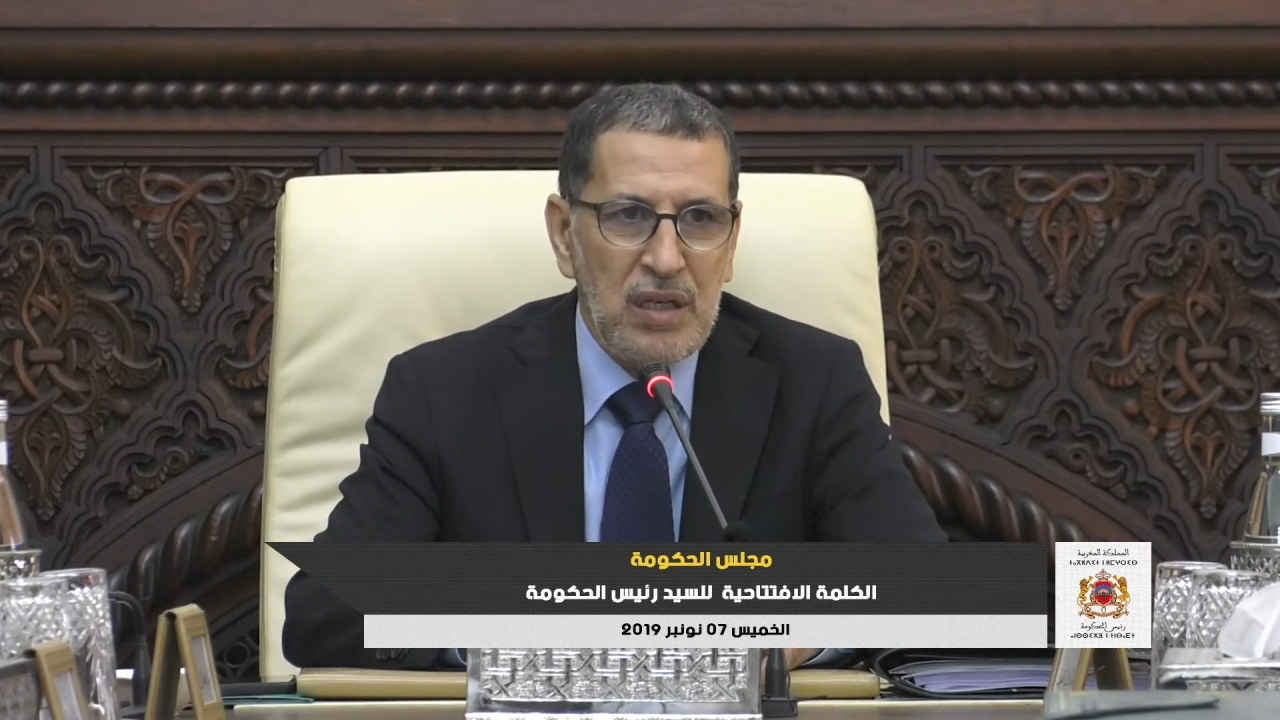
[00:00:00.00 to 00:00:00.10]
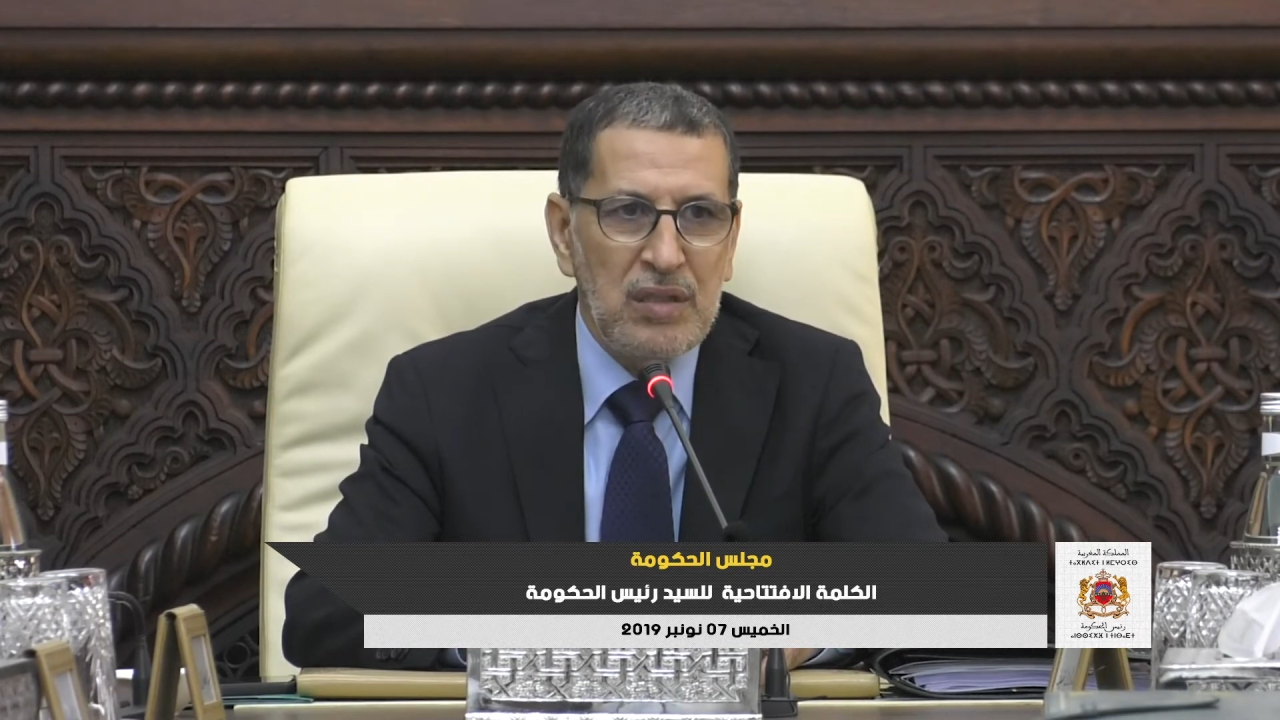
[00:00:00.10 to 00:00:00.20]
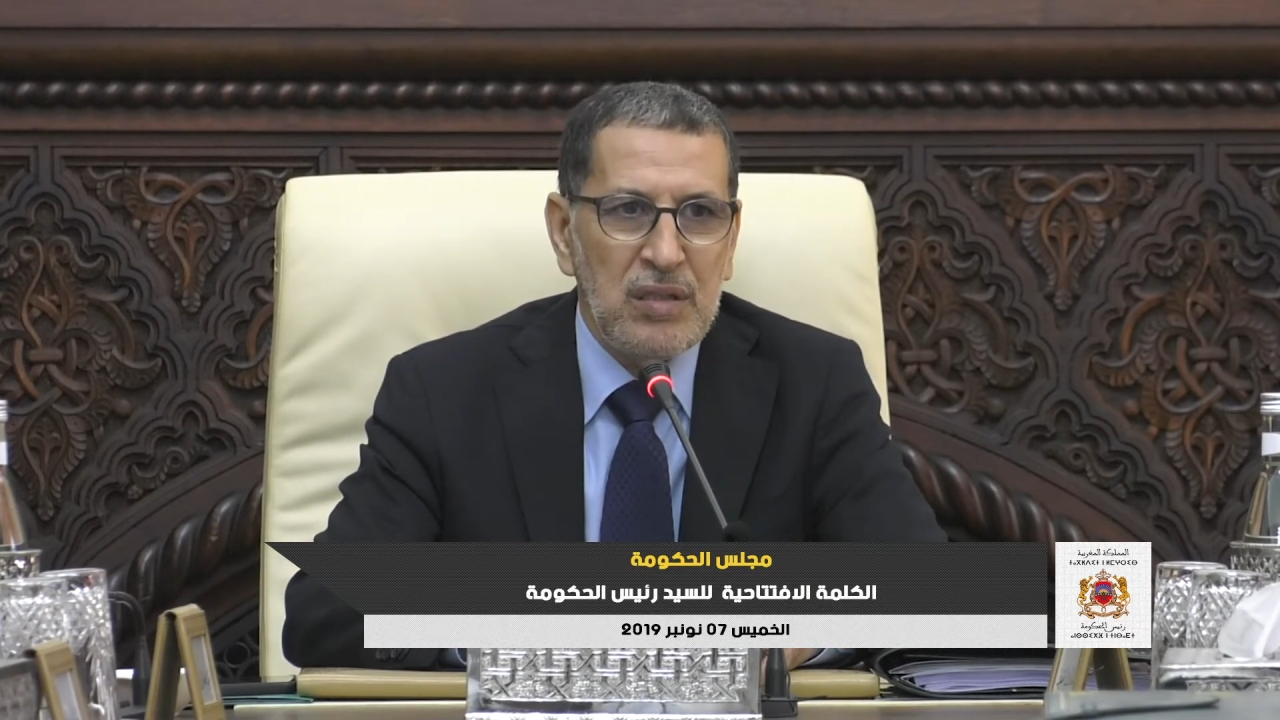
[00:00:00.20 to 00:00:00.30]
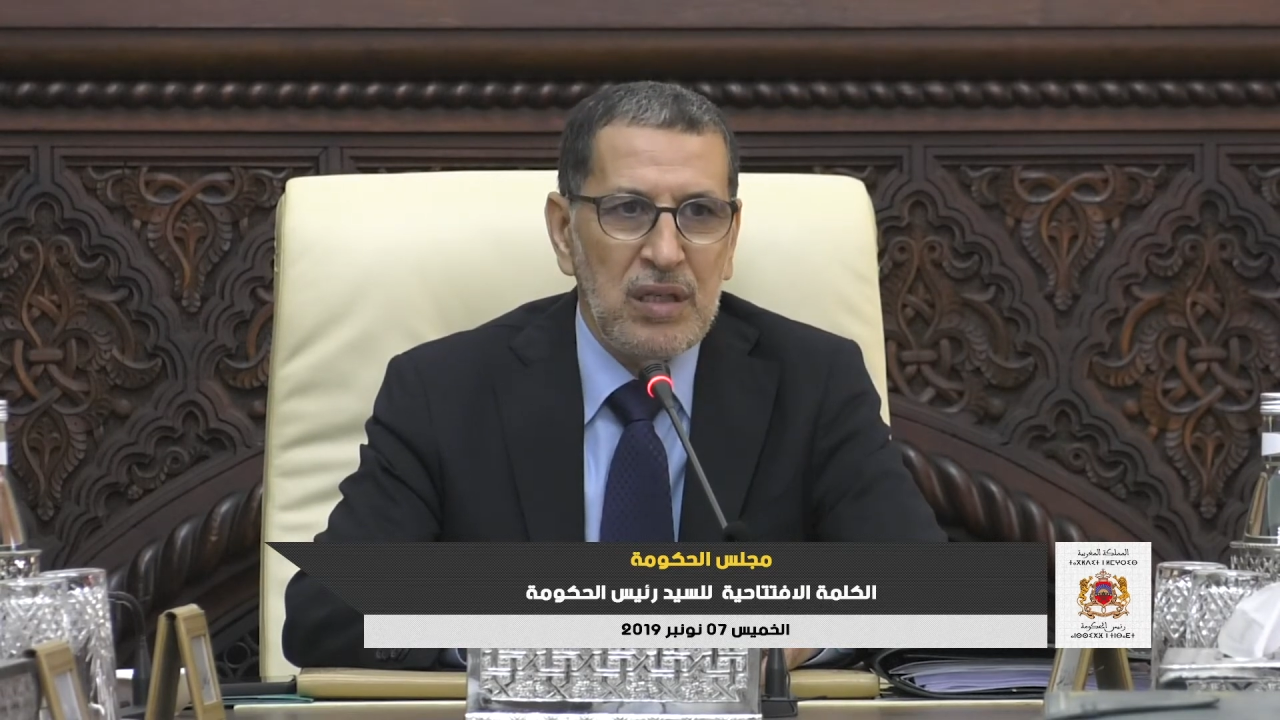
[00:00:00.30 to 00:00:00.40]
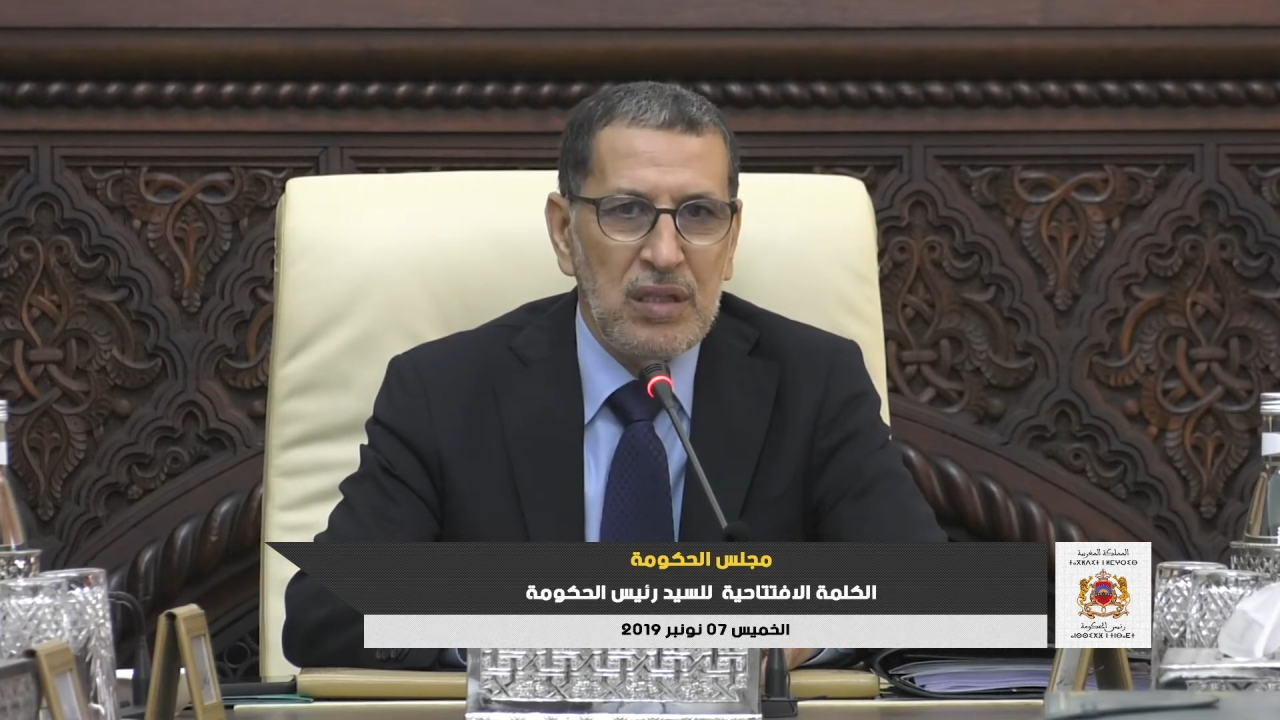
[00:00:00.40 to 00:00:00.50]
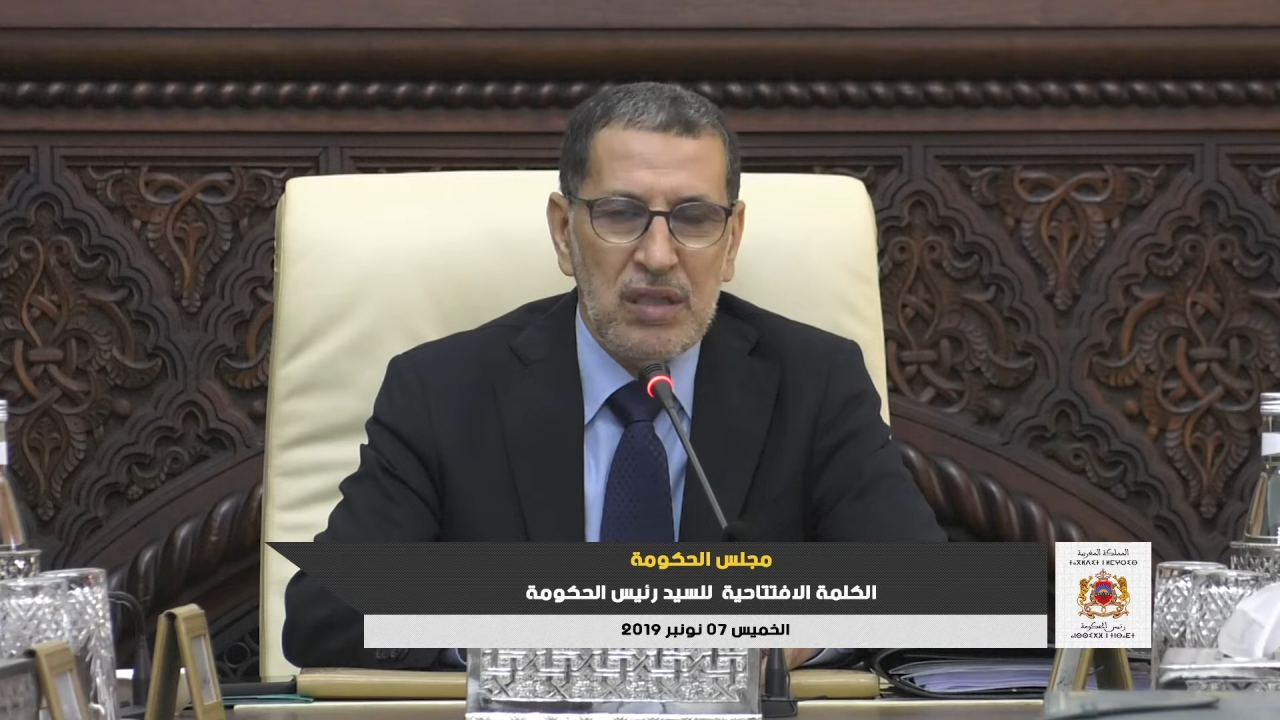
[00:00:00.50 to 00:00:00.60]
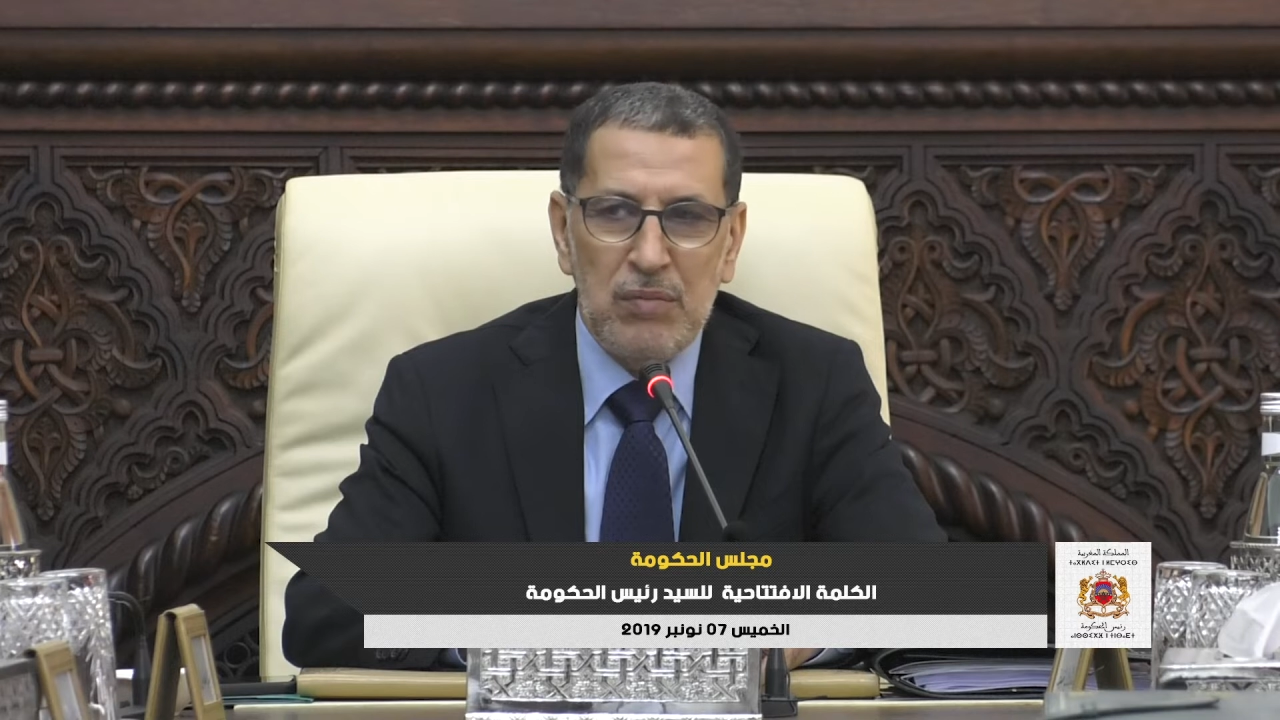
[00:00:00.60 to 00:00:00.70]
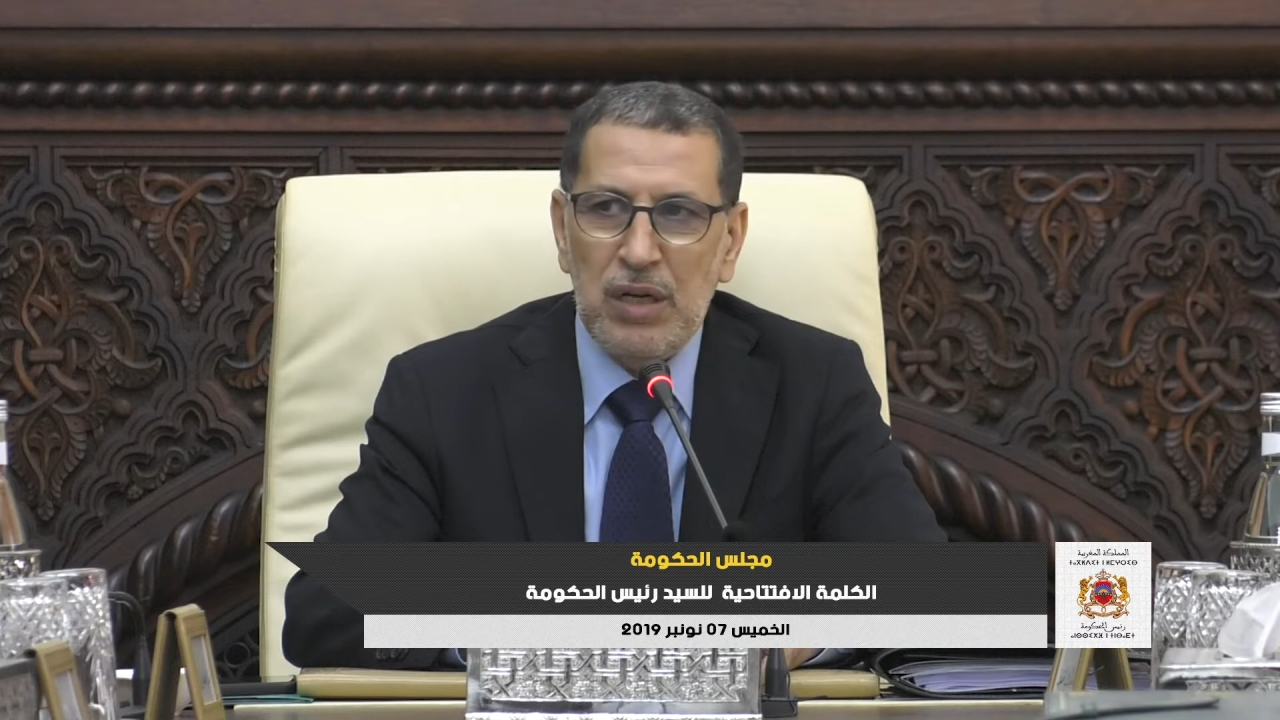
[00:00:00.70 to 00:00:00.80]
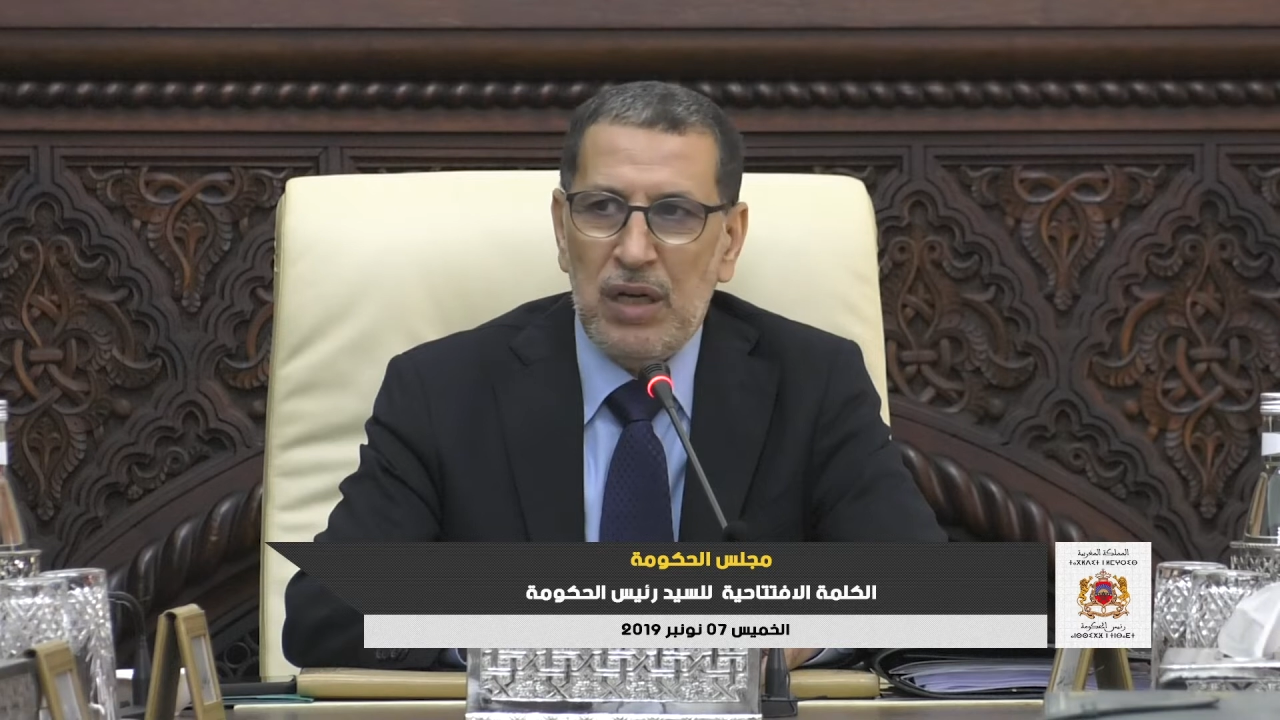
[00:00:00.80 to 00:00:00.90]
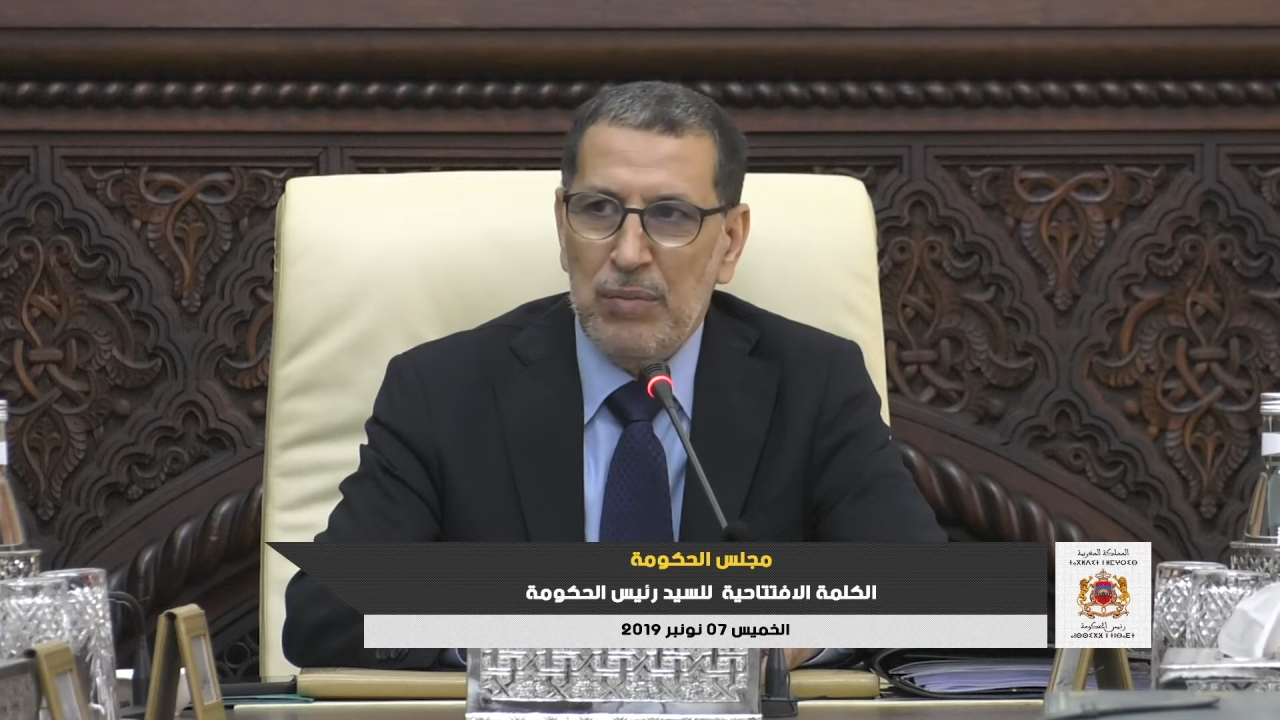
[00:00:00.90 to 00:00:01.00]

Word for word: التي قدمها